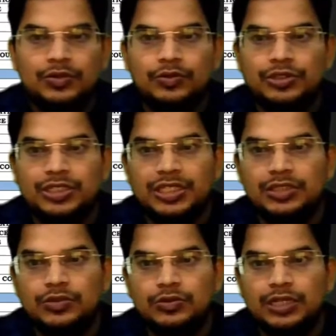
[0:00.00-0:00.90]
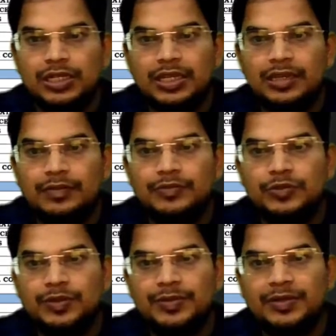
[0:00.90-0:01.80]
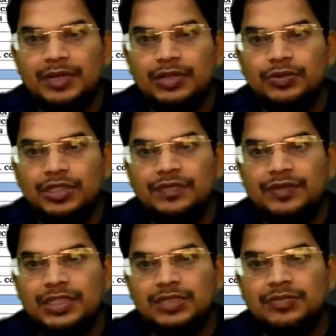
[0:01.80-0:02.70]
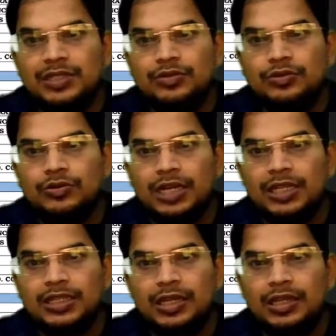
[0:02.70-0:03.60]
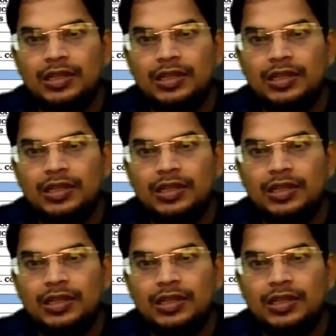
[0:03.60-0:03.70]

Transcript: वो चेंज होकर के जो पेपर हमारा ट्वेंटी फर्स्ट मे को हो रहा था